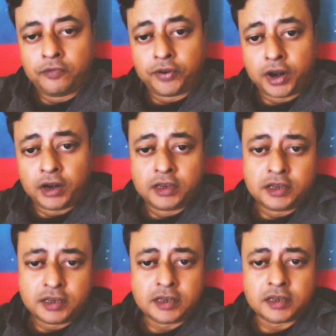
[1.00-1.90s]
ফ্রেন্ডস
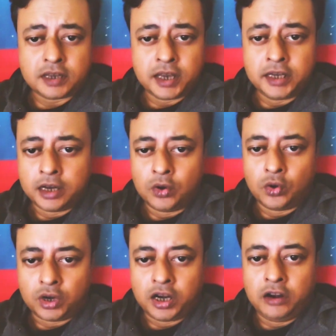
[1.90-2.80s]
এই যে
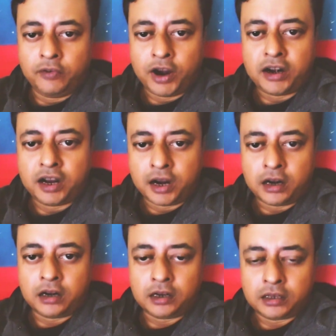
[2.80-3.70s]
লক্ষ্মীর ভান্ডার
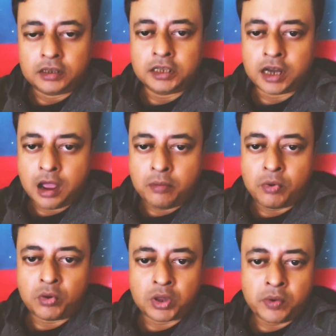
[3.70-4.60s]
যেটা
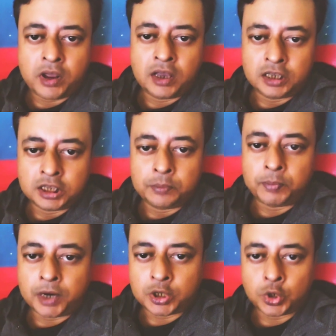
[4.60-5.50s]
মমতা ব্যানার্জি
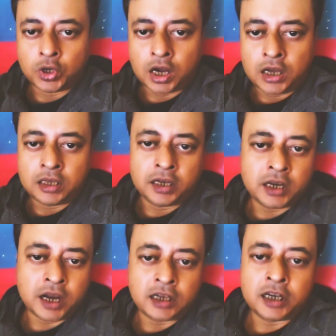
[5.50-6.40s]
পাঁচশো টাকা
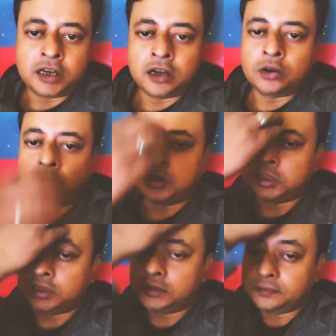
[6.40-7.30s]
থেকে হাজার টাকা
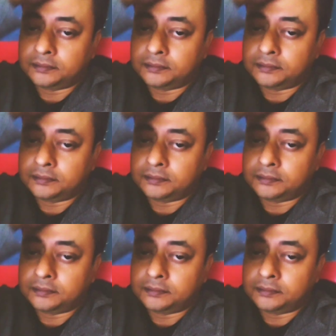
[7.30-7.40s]
করেছে